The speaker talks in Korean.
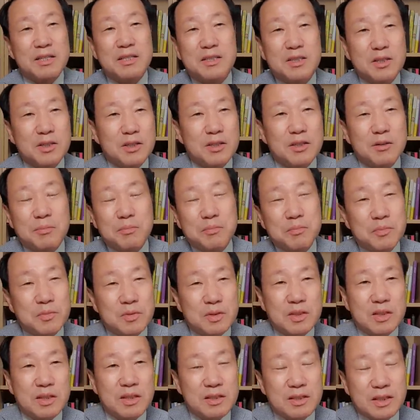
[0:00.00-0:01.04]
저
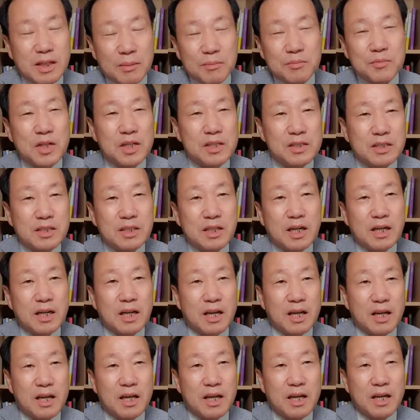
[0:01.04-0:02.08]
그 잠잘
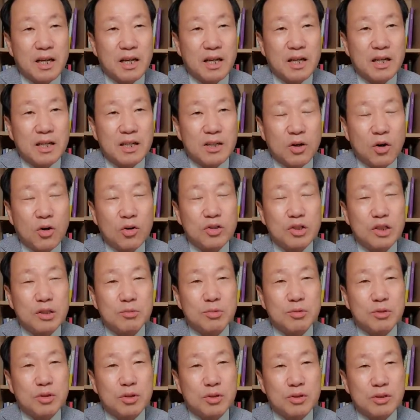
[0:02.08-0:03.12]
시간에
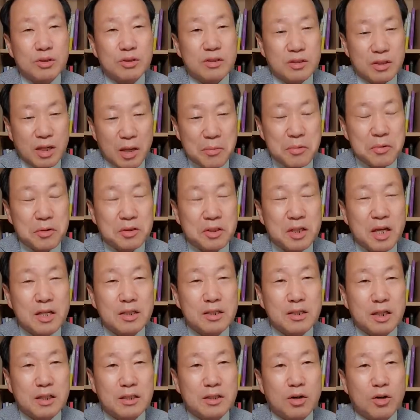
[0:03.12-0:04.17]
0시부터 새벽
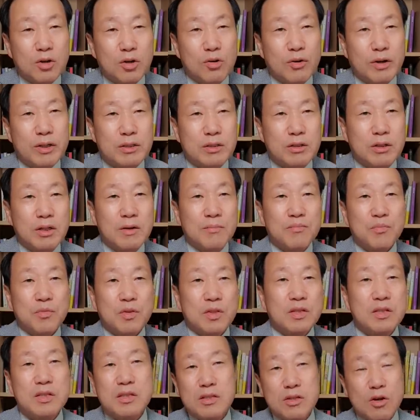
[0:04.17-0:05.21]
3시까지 거기 와서
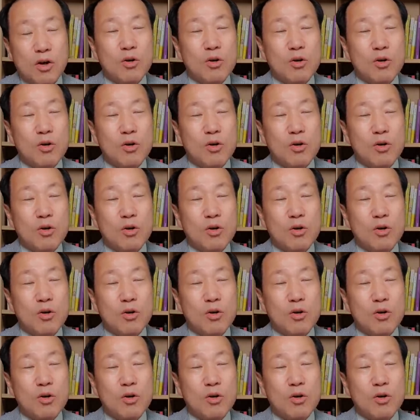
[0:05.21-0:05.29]
음?